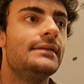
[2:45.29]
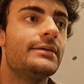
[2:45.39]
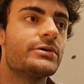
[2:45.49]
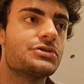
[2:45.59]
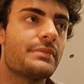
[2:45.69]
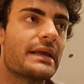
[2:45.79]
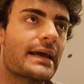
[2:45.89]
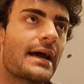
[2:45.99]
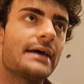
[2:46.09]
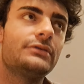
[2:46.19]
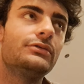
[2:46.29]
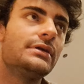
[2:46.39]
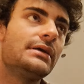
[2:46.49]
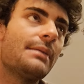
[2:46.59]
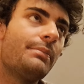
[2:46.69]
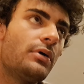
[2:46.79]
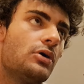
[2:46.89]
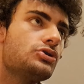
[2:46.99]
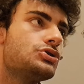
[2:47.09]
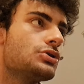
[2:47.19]
di, questo mercato, di
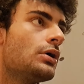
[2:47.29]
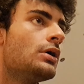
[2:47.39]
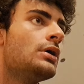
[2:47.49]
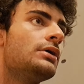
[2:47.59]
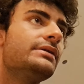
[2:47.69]
appoggio,